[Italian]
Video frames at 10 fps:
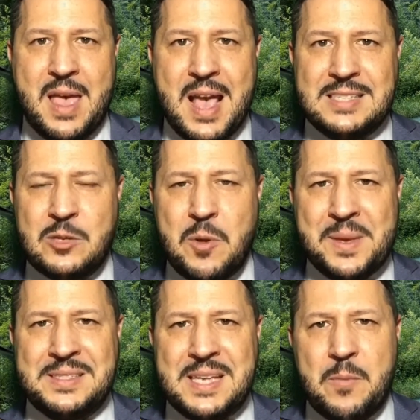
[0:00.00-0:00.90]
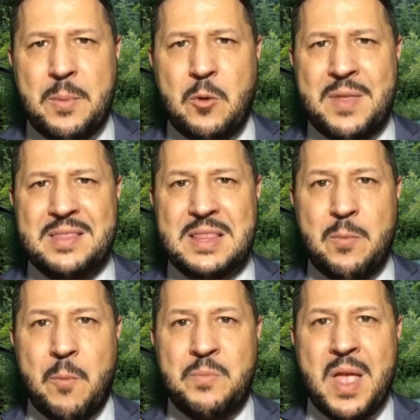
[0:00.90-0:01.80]
E se noi pensiamo per un
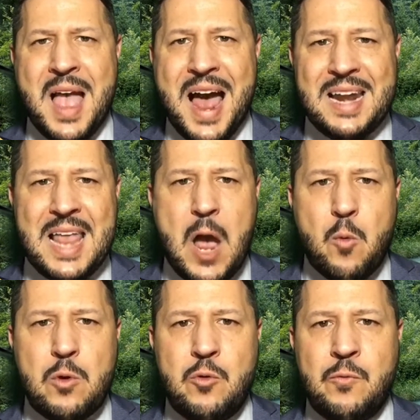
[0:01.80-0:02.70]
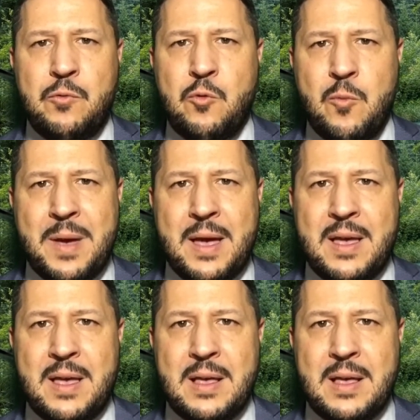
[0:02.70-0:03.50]
attimo alle acque di un fiume,